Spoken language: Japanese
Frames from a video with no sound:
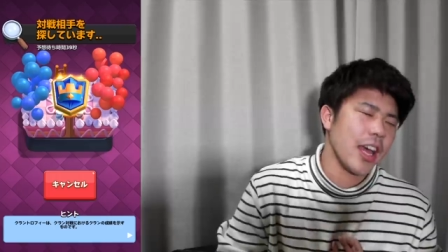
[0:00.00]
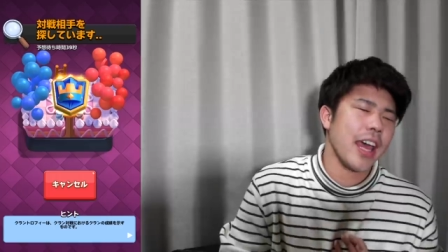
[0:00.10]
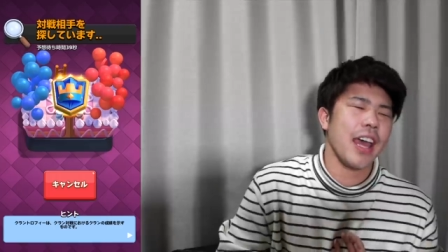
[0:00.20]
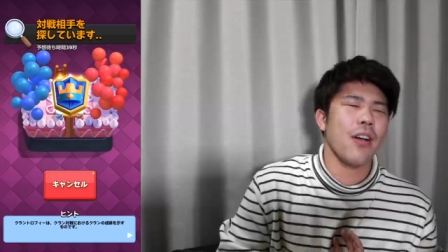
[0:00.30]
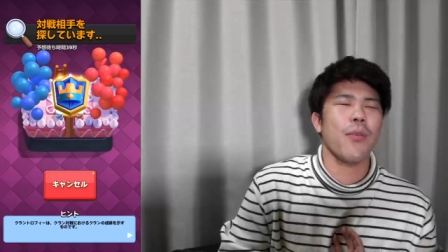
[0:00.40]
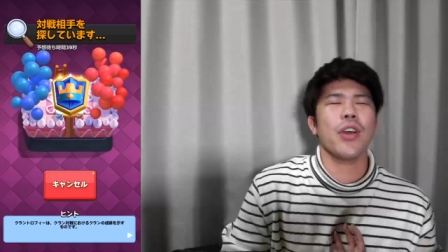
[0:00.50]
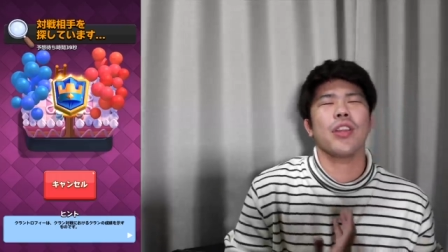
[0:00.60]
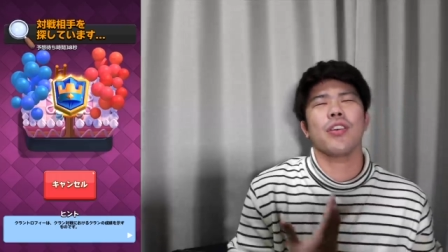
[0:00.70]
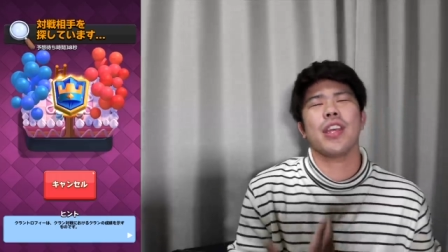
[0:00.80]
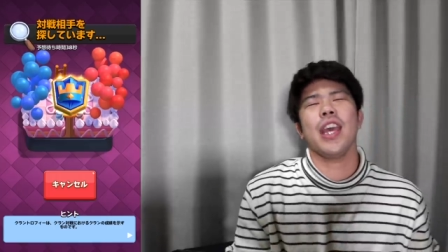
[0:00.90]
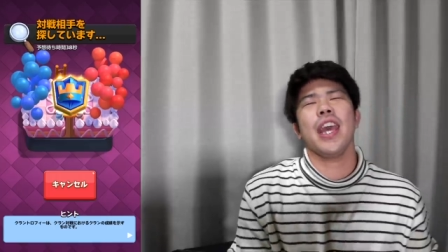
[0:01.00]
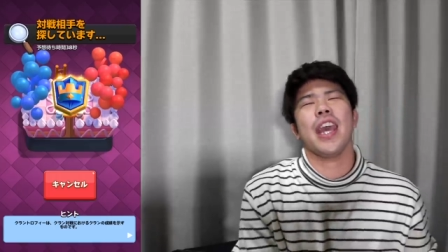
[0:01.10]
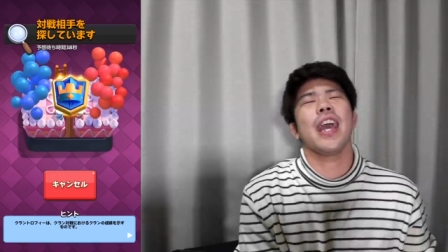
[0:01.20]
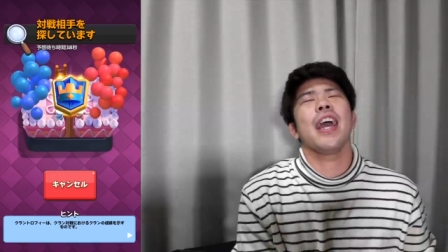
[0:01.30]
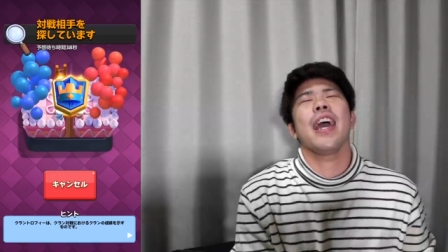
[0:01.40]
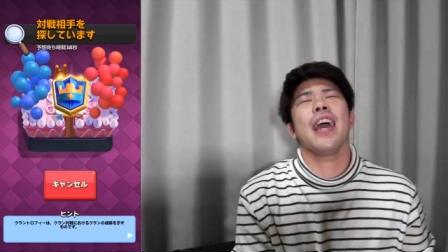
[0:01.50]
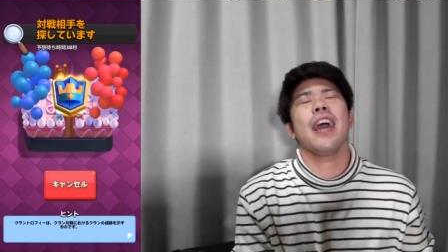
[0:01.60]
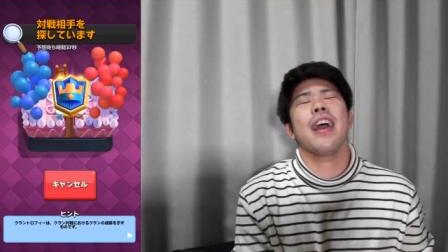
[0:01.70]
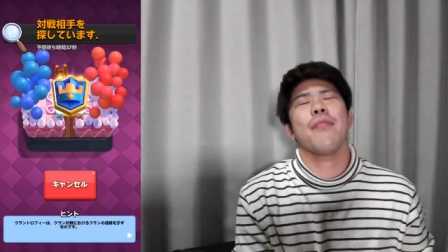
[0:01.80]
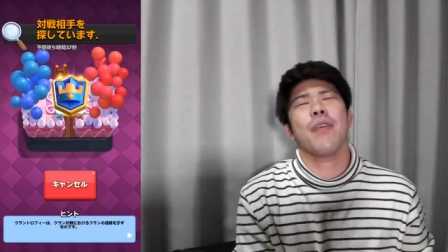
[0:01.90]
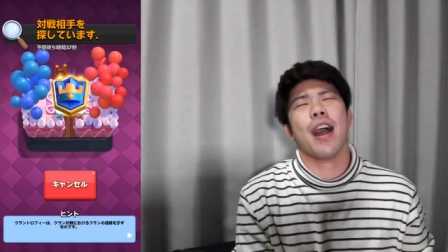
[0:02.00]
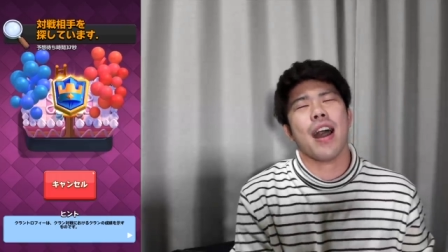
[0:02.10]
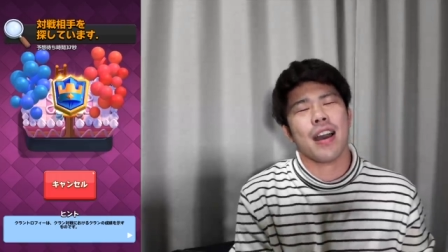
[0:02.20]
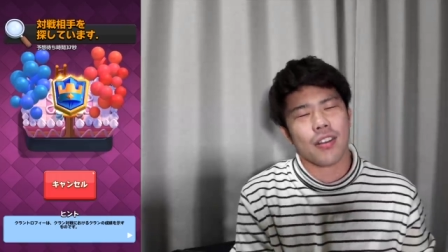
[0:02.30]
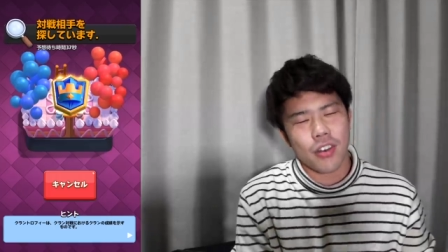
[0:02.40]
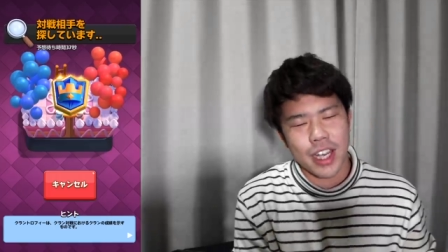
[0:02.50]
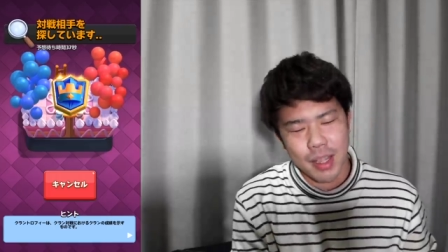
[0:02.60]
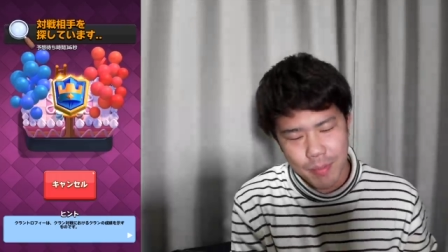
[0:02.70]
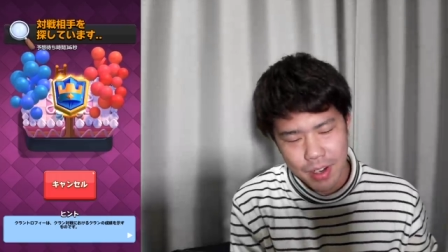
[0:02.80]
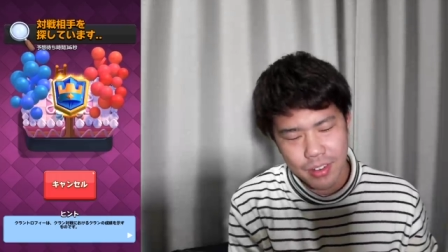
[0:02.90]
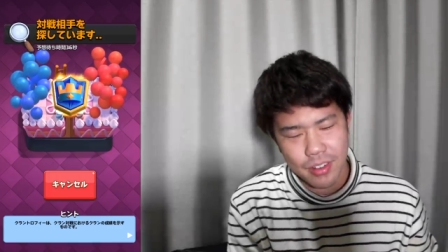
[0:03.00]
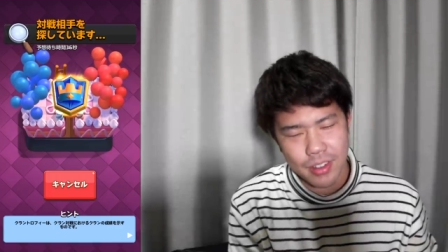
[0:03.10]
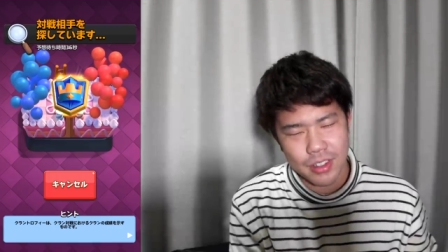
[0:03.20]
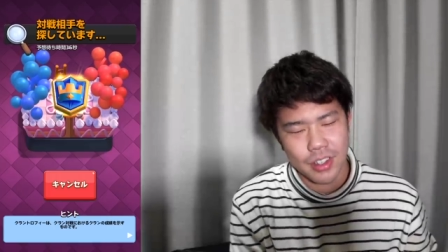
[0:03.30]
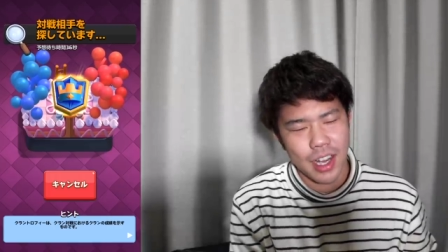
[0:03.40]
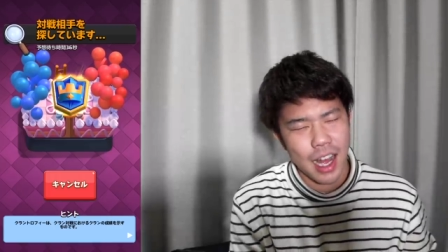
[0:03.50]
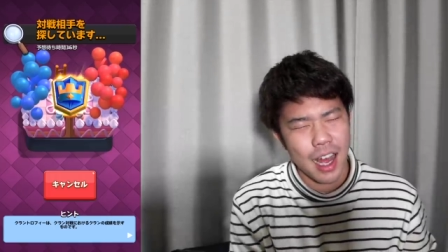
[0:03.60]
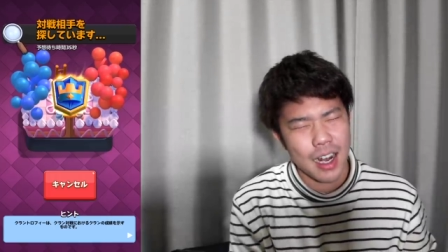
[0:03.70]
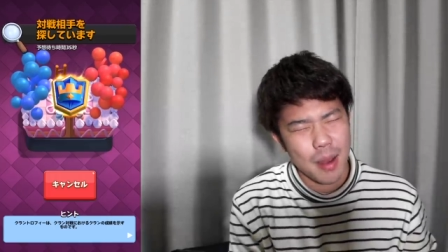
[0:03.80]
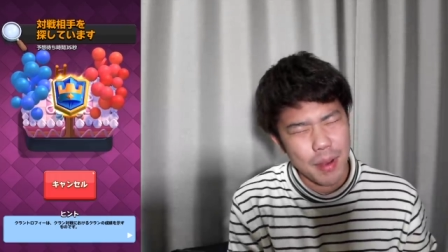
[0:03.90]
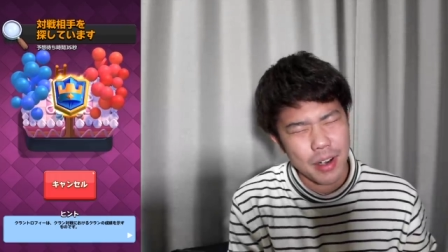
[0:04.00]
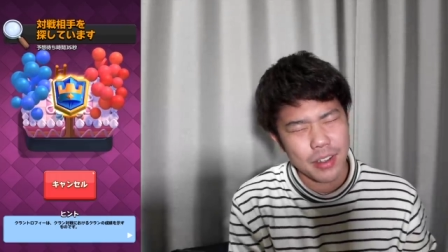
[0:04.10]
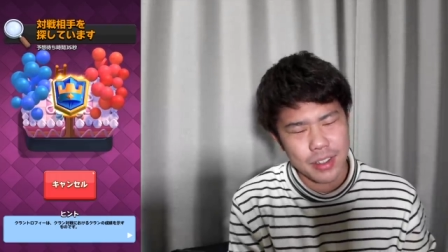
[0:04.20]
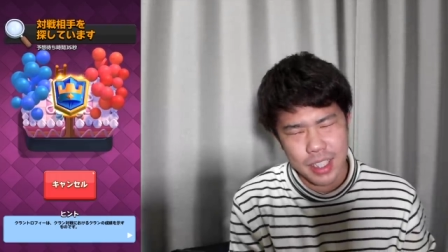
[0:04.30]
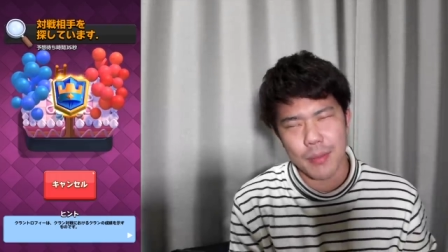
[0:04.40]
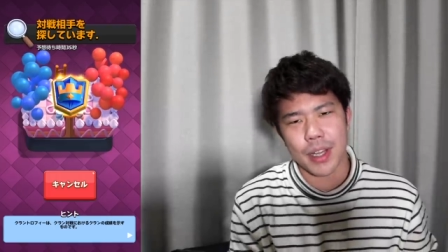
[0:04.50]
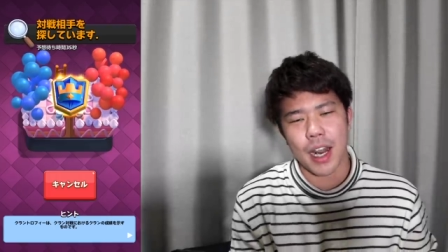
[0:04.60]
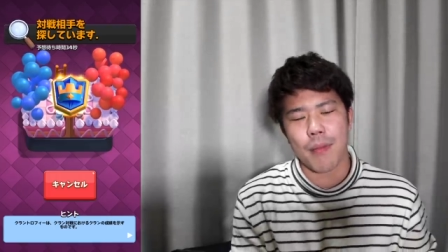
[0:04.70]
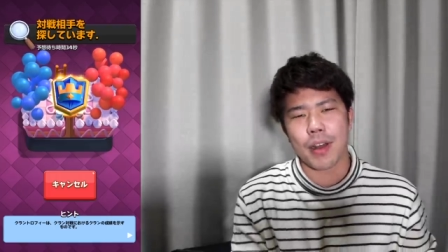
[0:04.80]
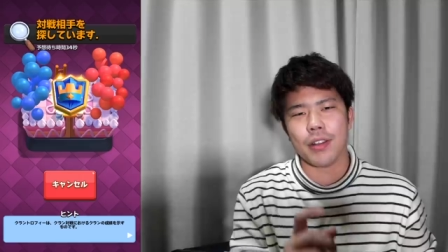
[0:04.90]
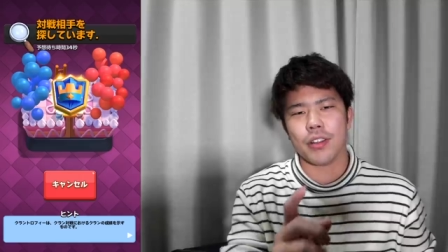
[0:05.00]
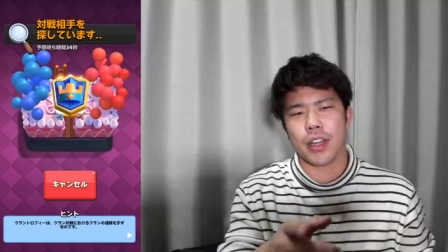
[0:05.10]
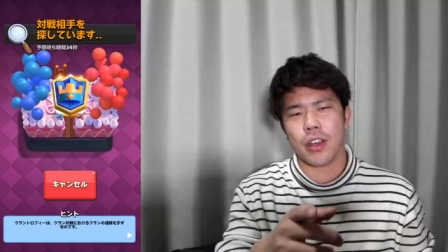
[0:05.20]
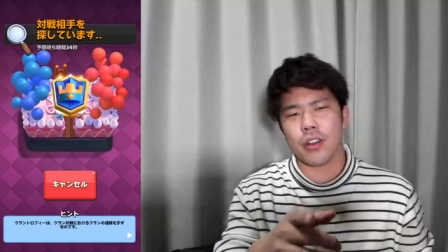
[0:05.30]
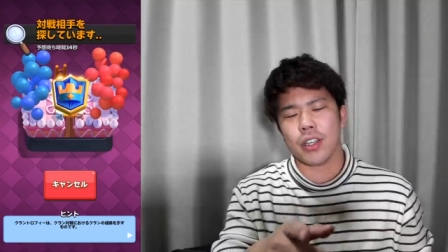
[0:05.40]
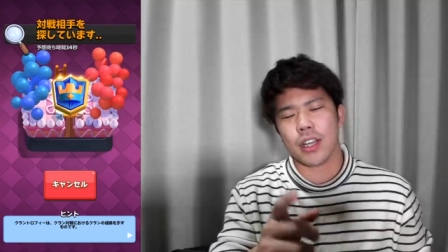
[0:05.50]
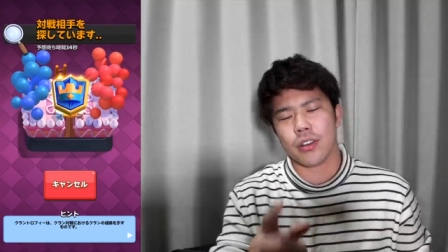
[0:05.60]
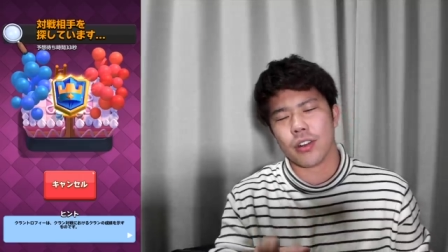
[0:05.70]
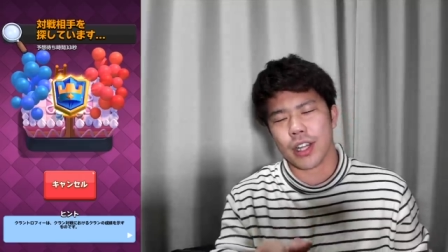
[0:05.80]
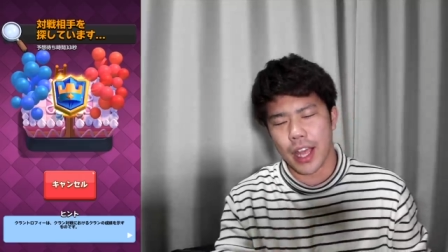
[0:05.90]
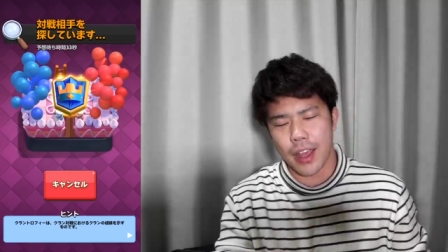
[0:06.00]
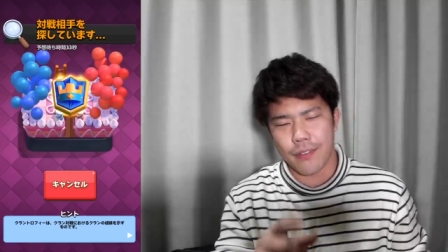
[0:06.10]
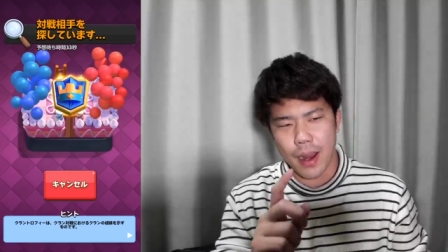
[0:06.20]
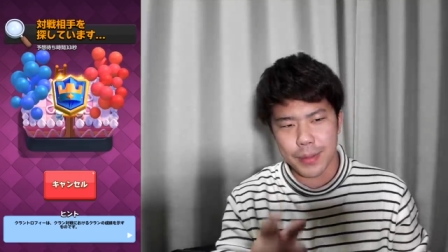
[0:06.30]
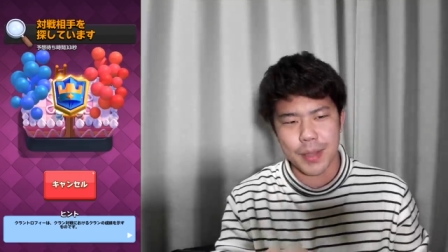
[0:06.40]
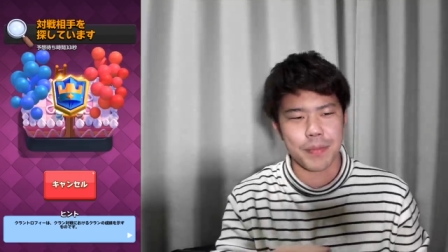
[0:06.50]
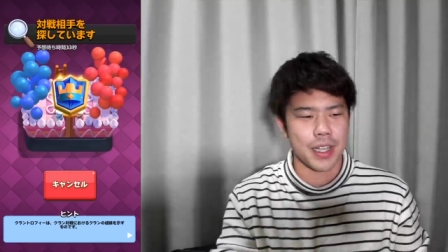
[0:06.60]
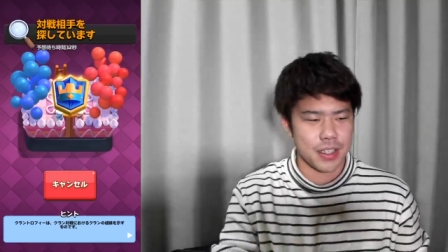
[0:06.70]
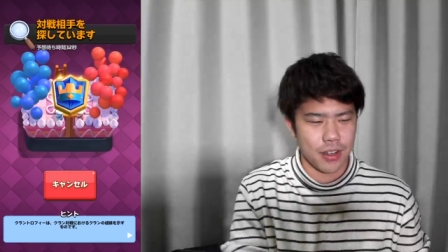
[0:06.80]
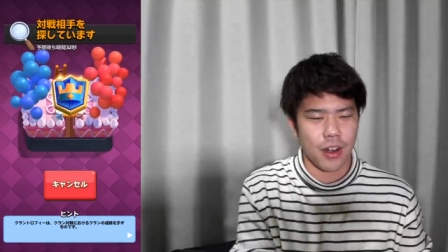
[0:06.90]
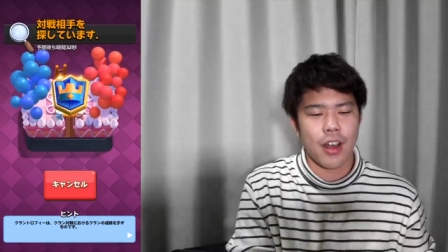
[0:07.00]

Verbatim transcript: えー、覚えておき、えー、まあ、高回転バルーンとか、ラバル、しかもね、ラバルのね、良くないところがね、ファイアボザップなんですよ。